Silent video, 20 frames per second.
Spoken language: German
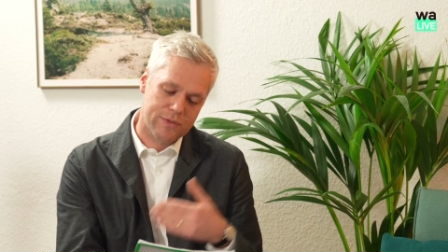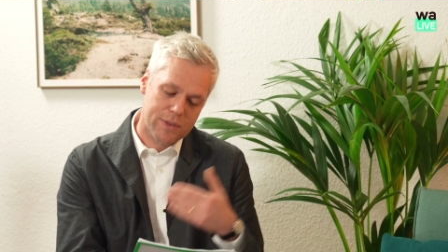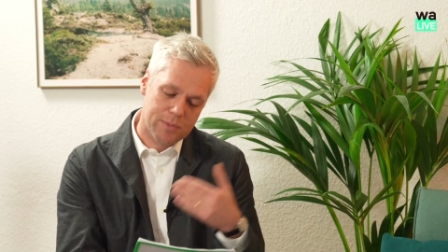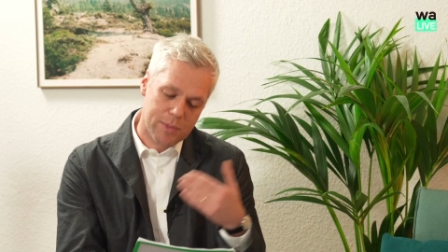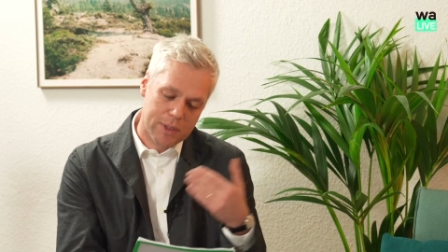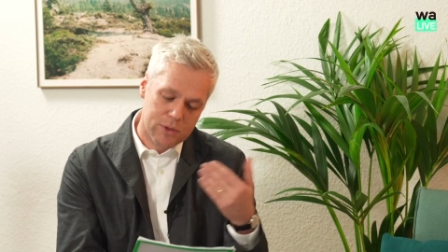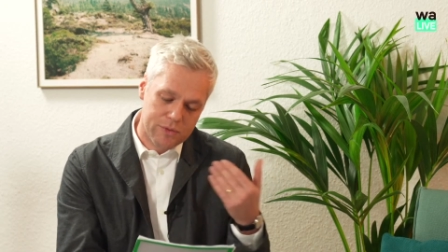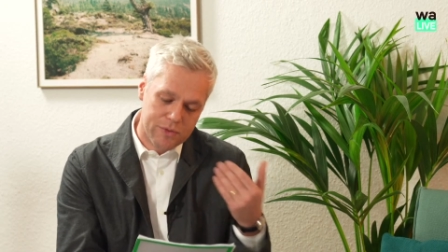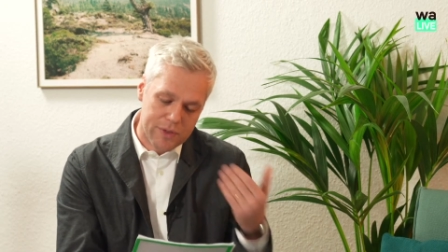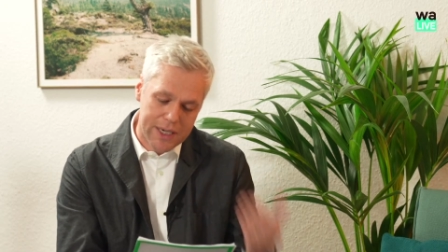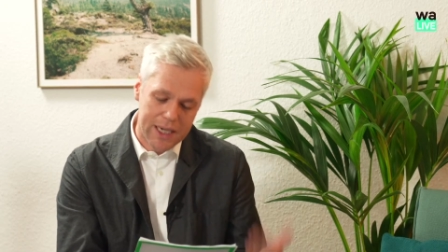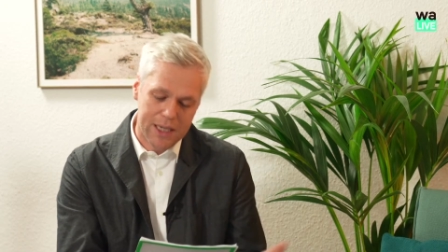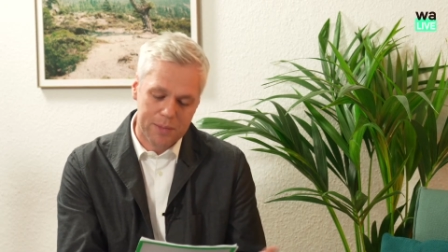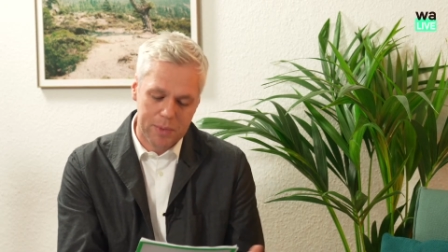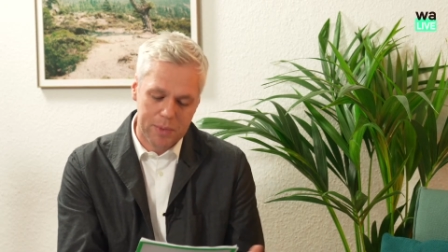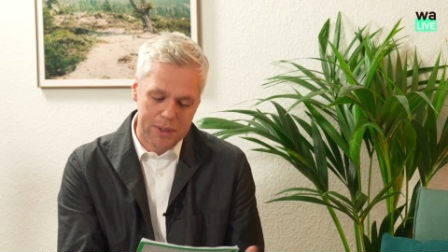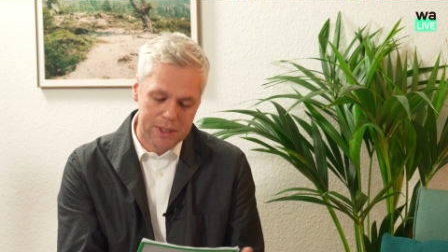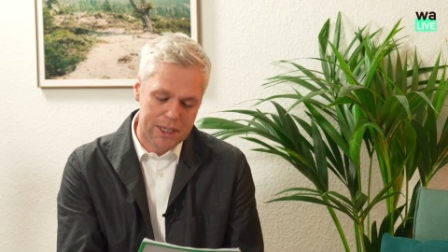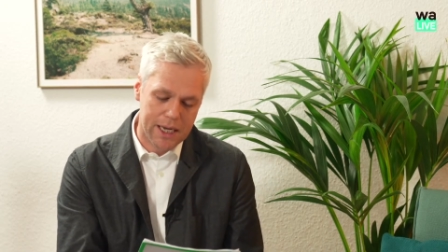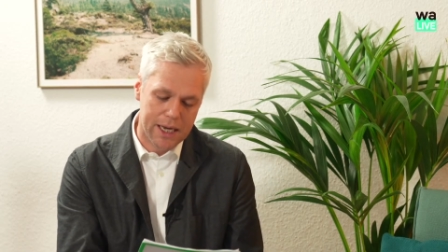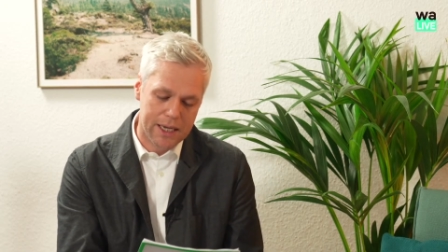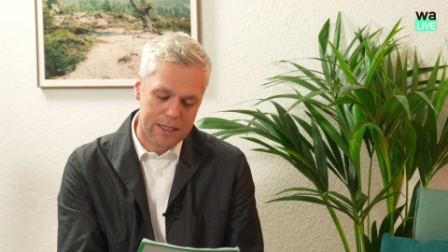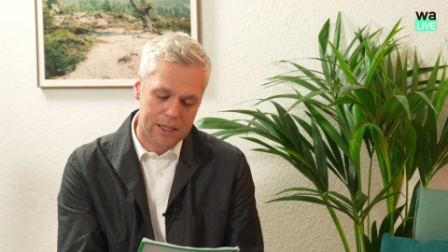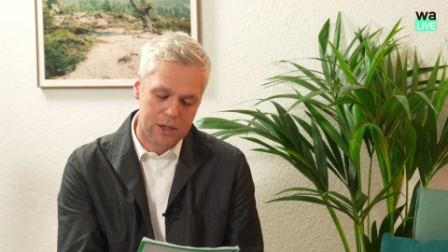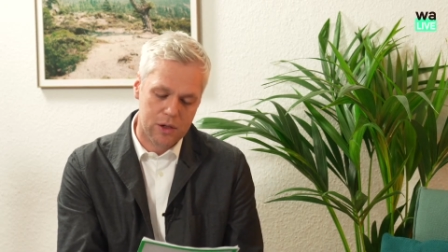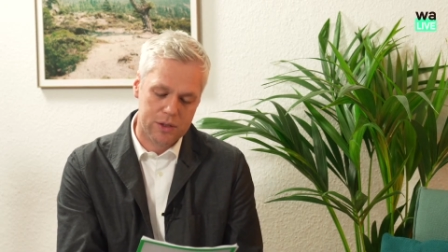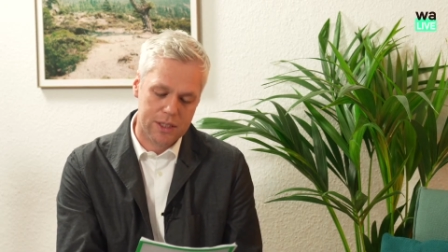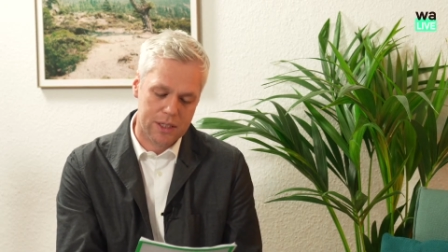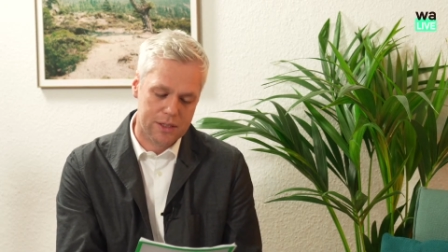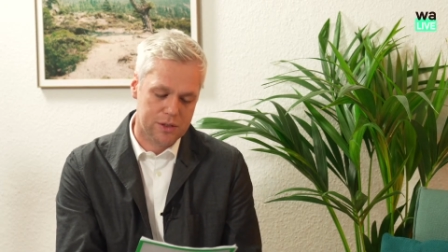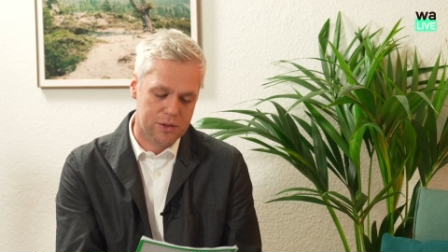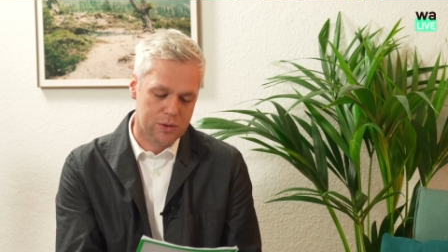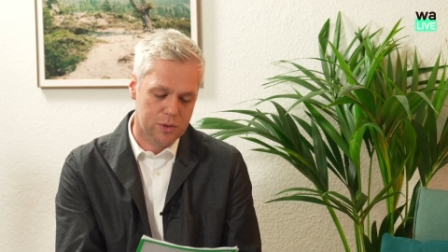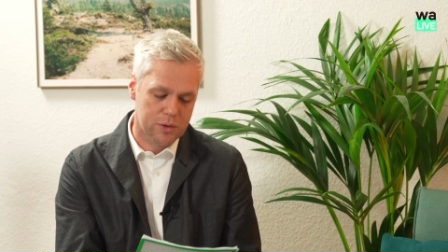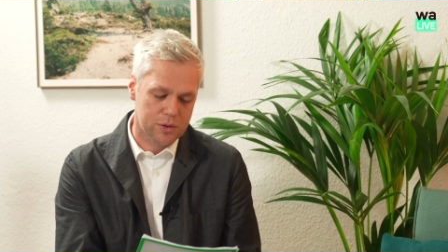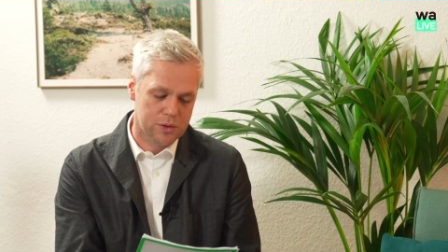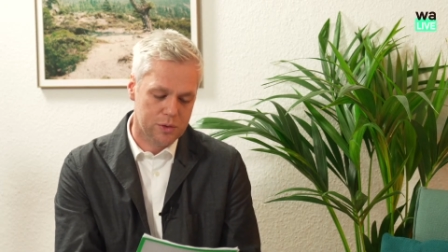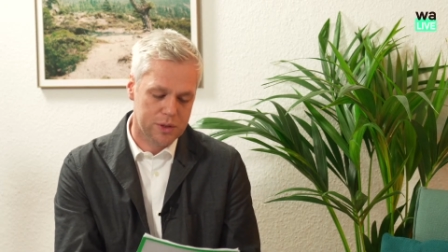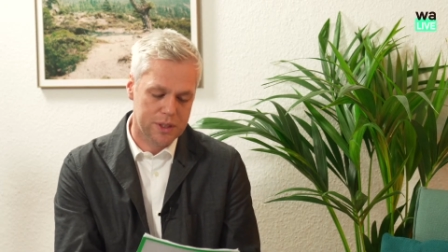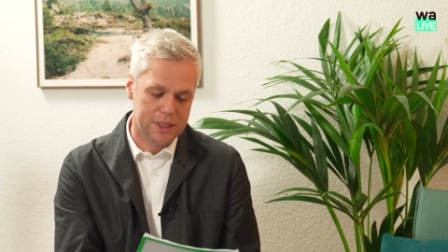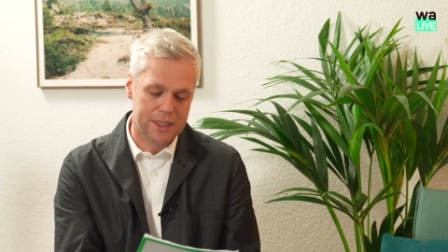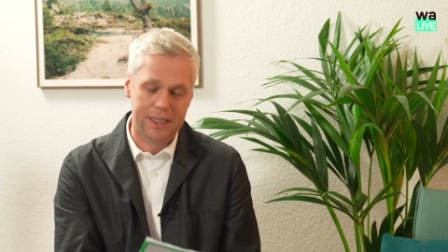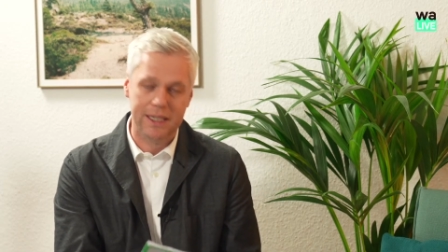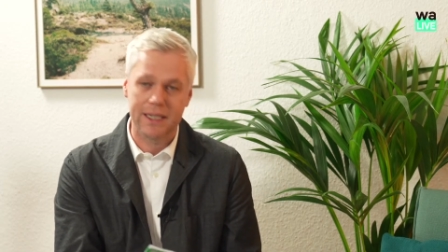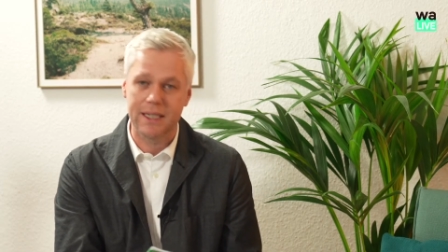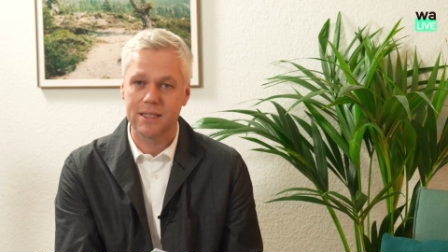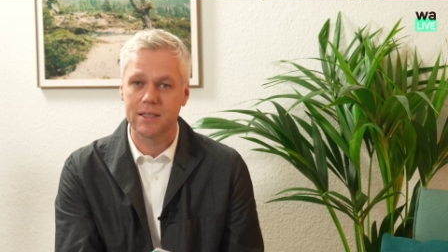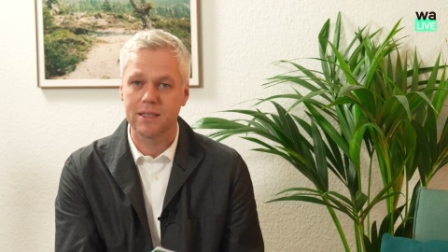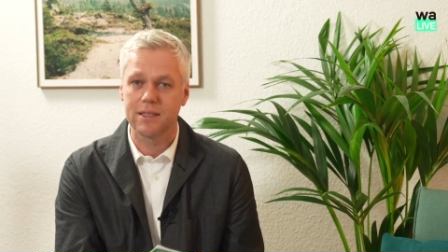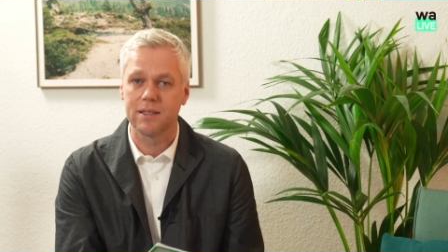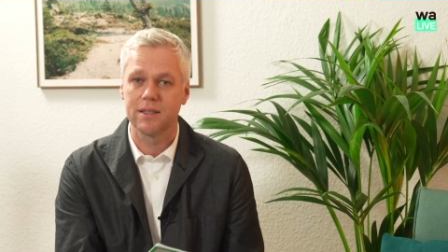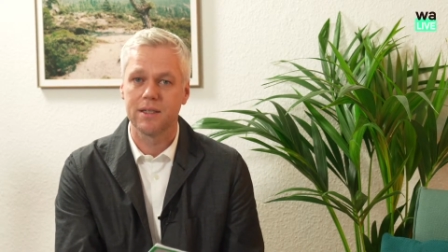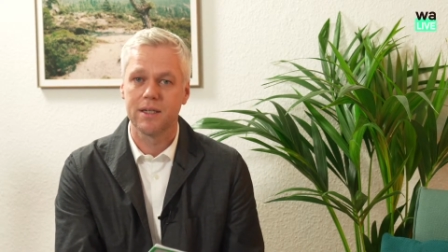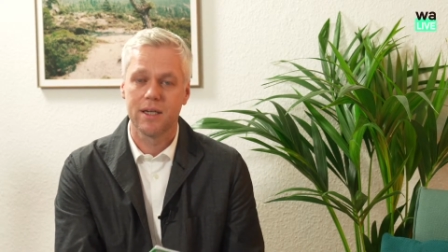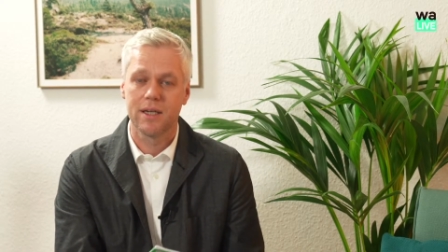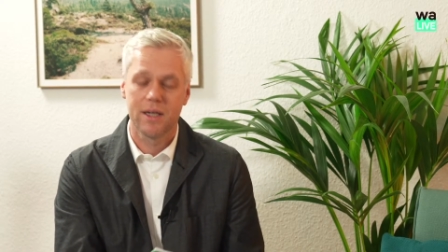wie manövriert man in einer Organisation durch die Krise,